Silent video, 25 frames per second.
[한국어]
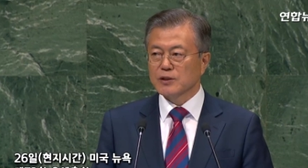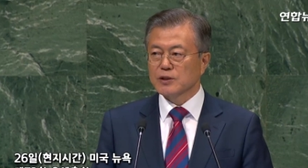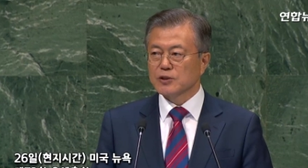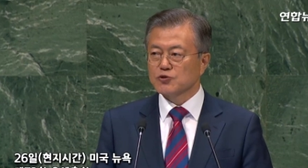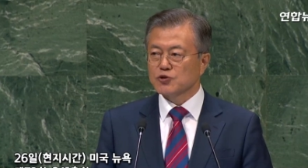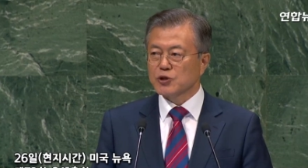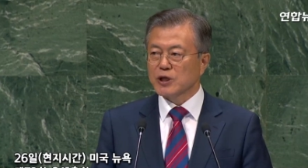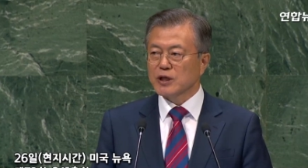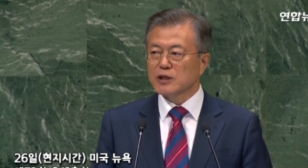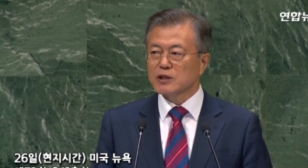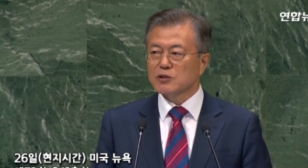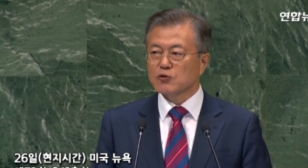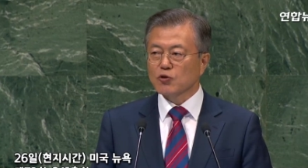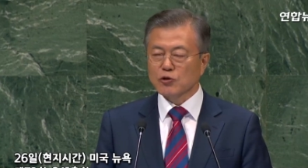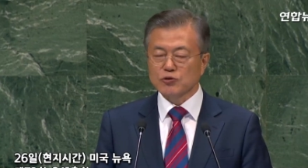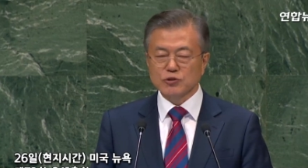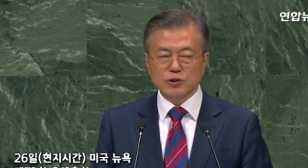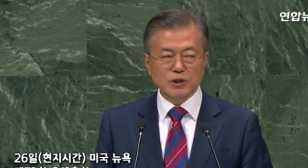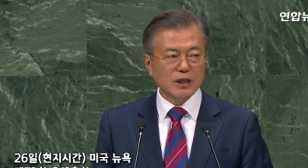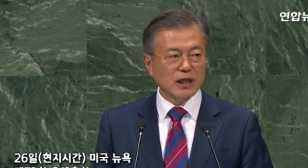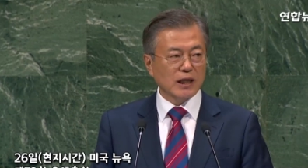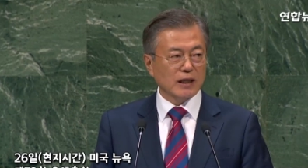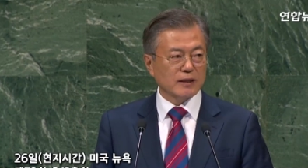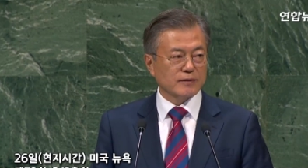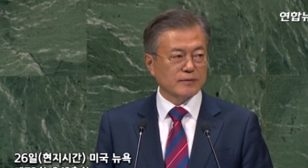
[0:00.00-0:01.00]
최근
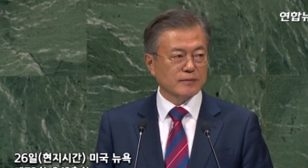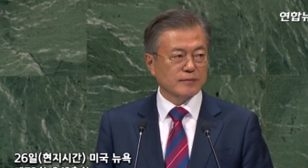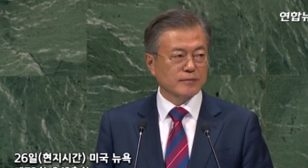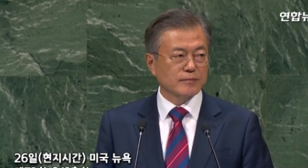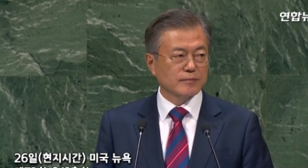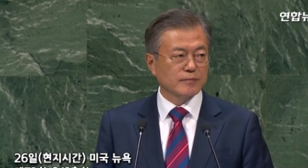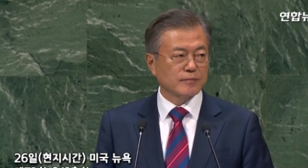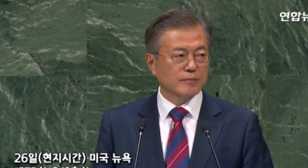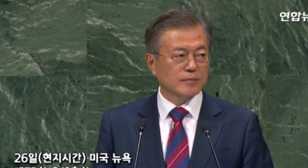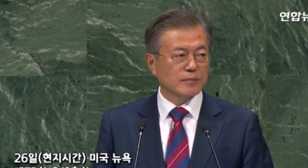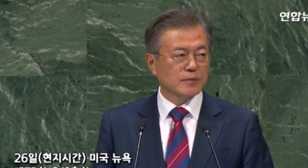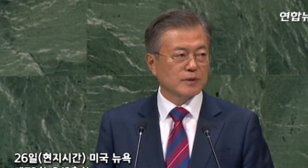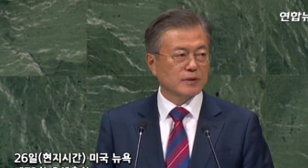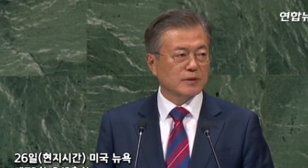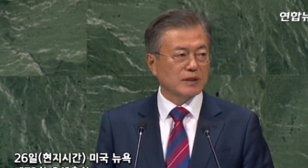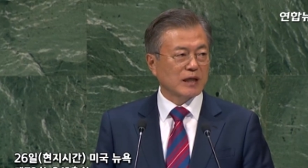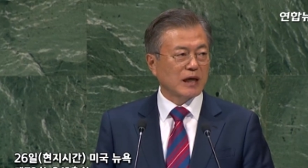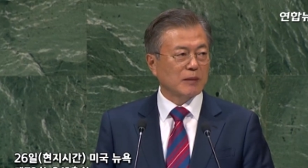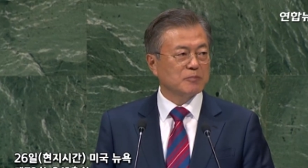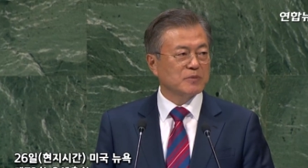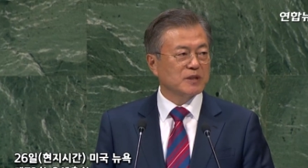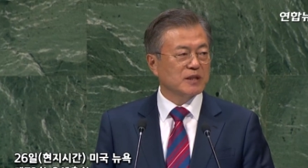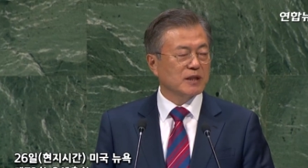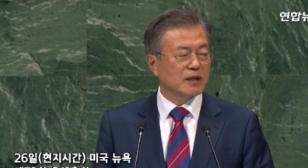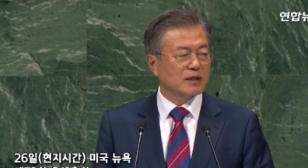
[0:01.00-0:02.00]
5년간
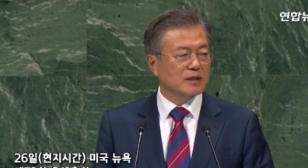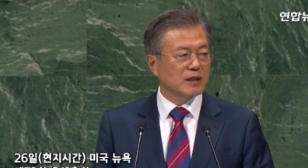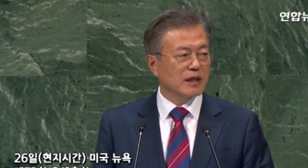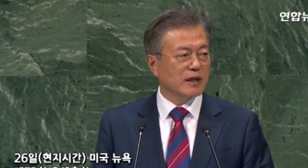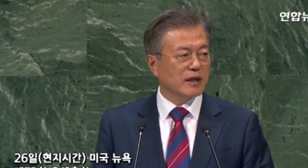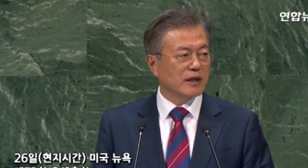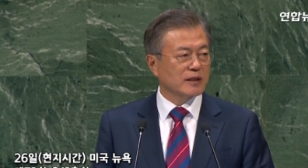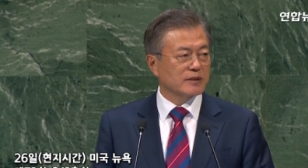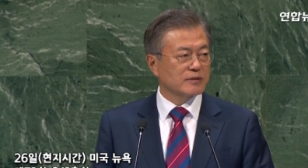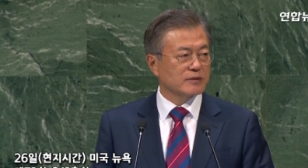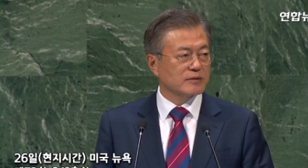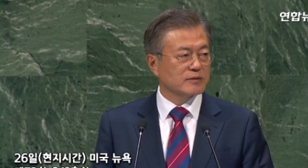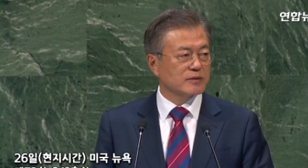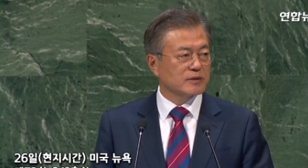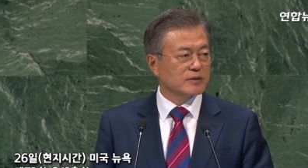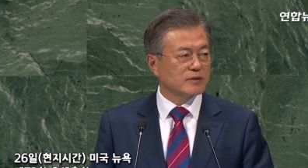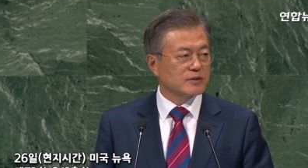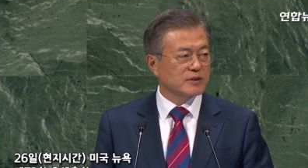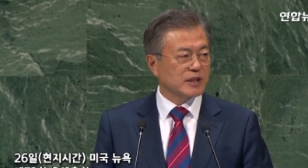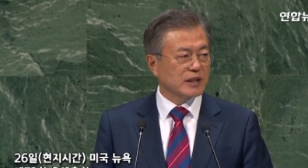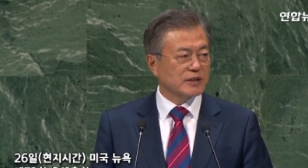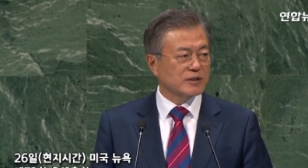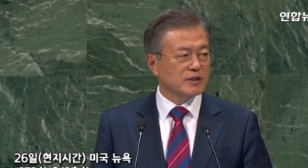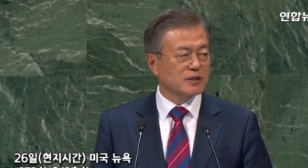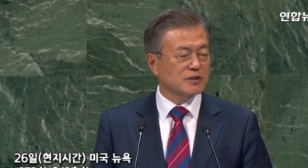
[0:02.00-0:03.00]
난민에 대한
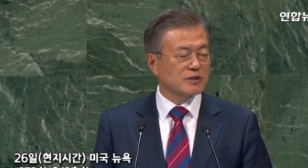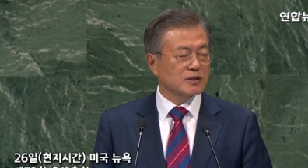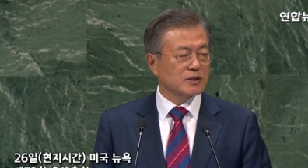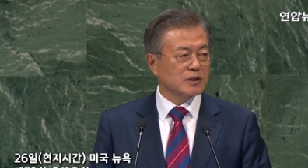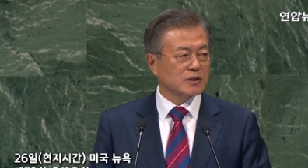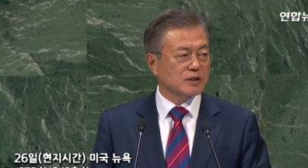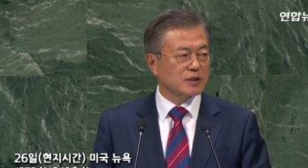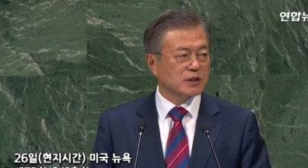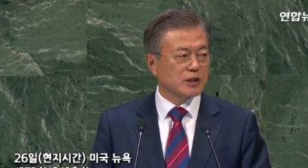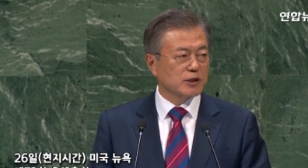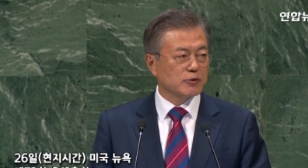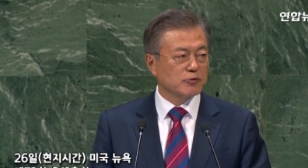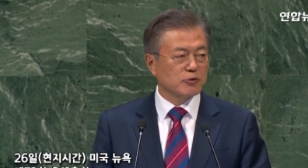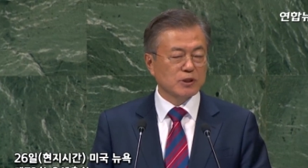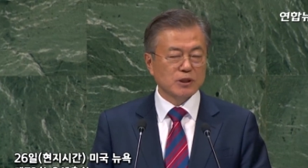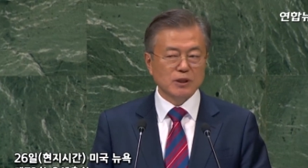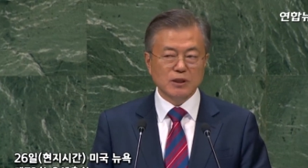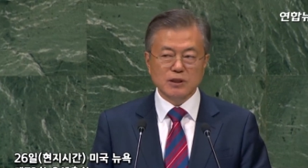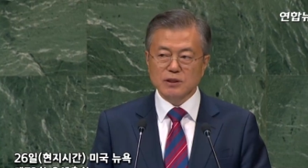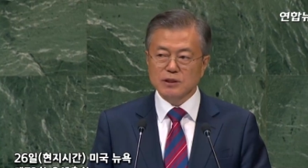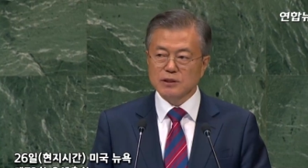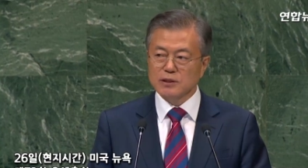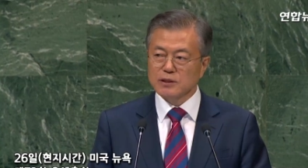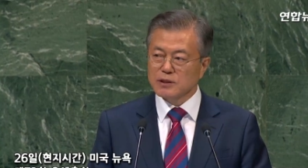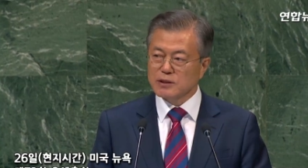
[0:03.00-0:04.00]
재정적
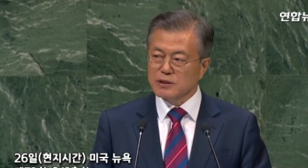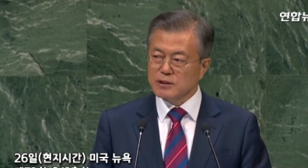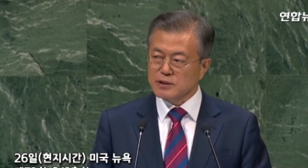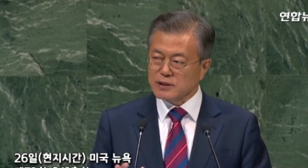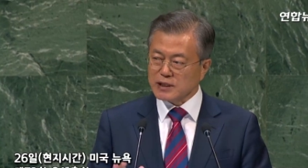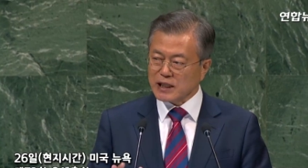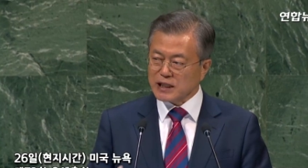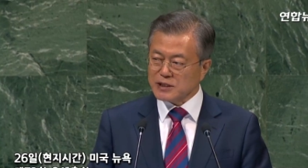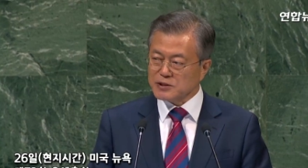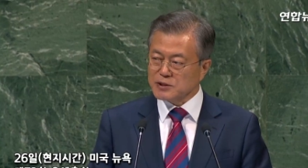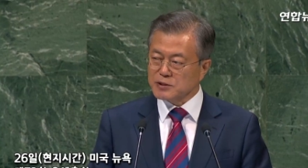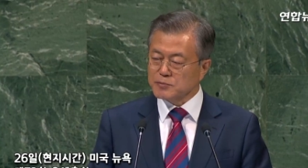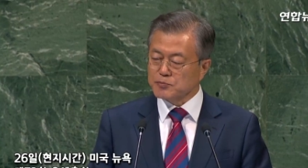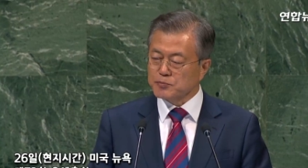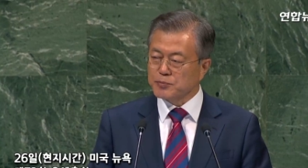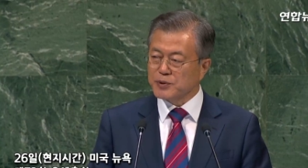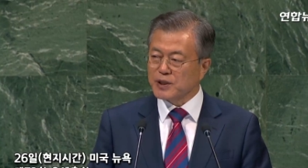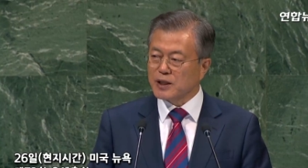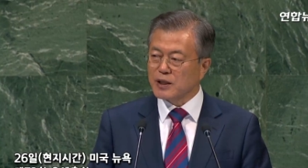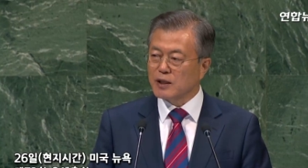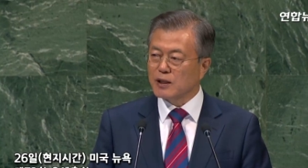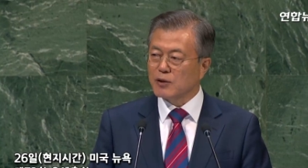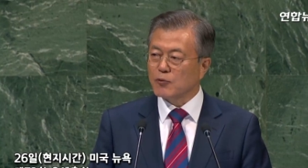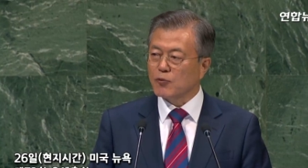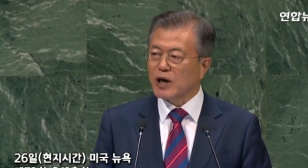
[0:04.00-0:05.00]
지원을
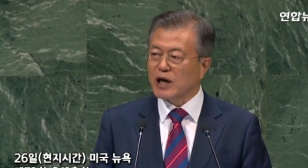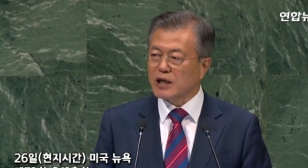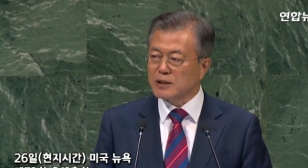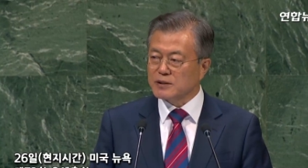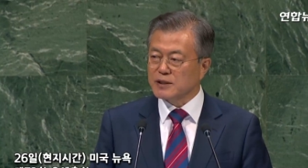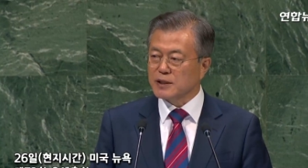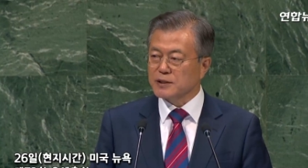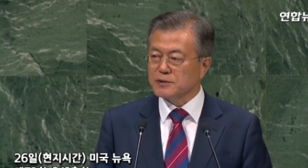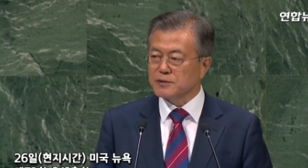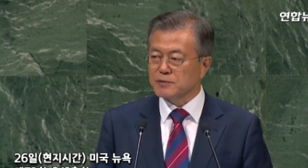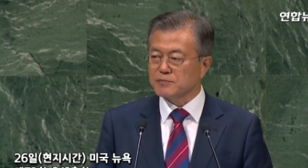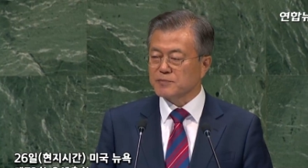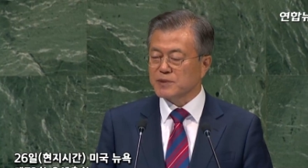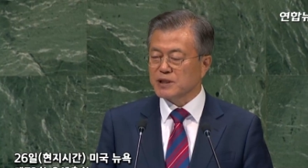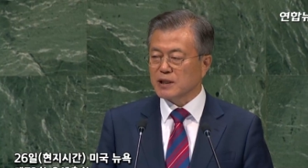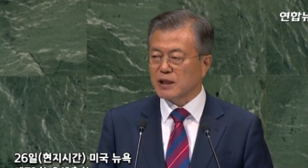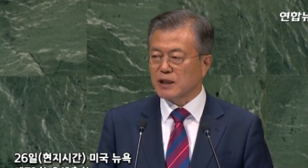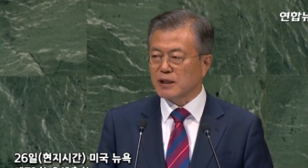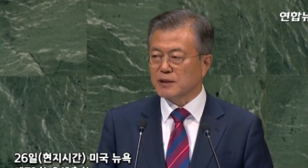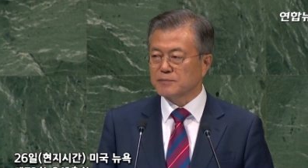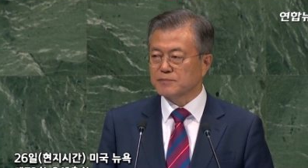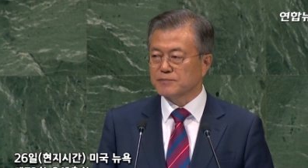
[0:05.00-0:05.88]
5배 확대했습니다.